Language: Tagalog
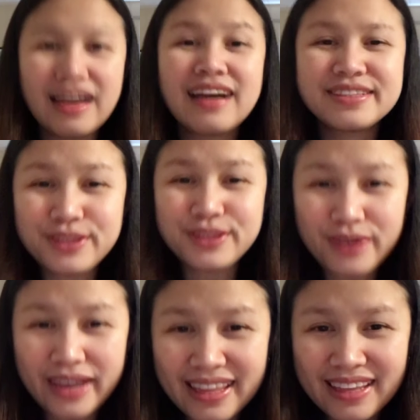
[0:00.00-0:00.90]
So,
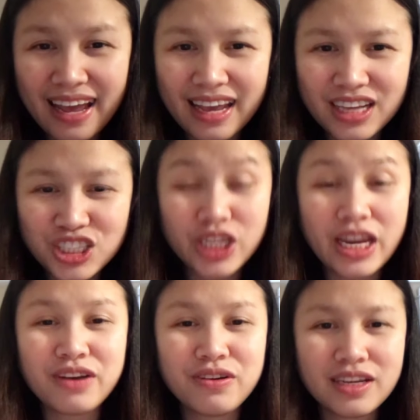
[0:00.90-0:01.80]
ayan guys, share ko
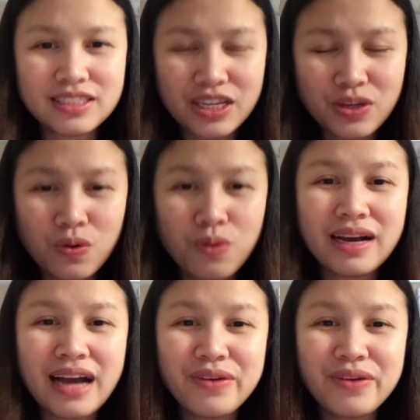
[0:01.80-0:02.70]
na sa inyo kung
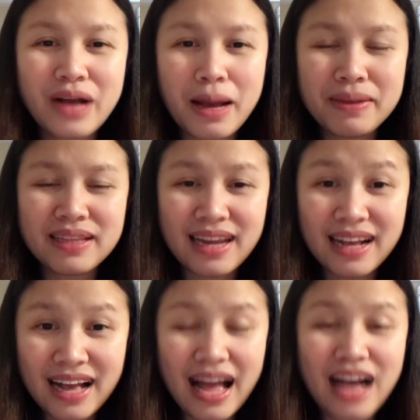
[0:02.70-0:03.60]
magkano nga ba
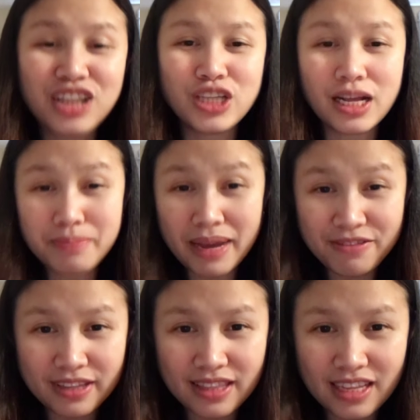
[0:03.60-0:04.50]
talaga ang child benefit
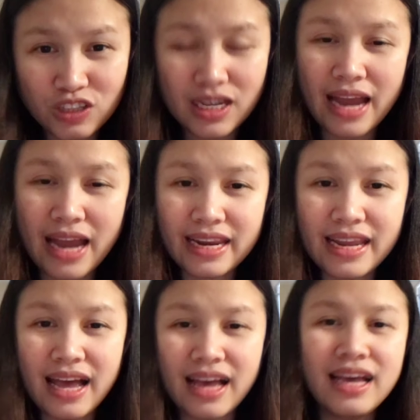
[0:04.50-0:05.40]
dito sa Canada.
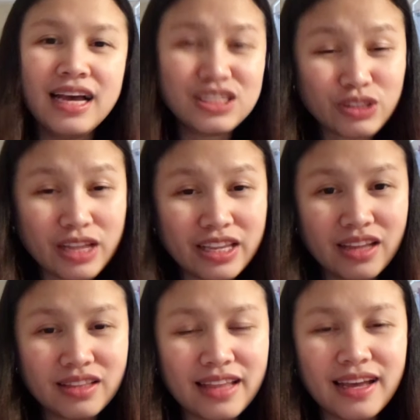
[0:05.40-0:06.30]
So,
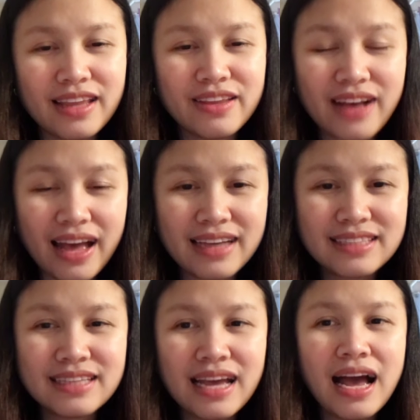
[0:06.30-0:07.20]
tandaan nyo guys,
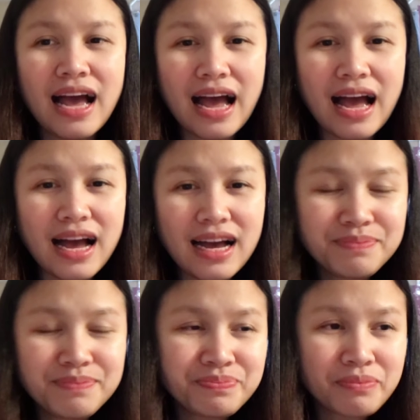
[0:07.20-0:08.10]
ang
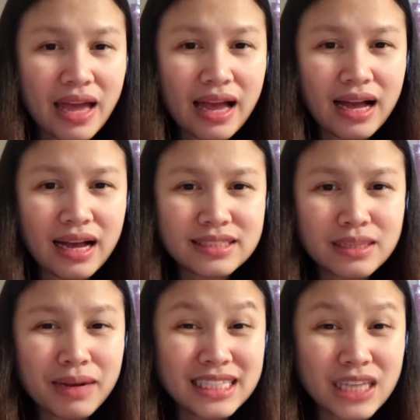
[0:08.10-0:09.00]
uh, sa
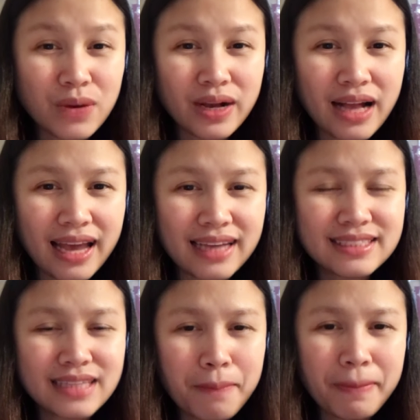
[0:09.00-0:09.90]
mag-asawa guys, dapat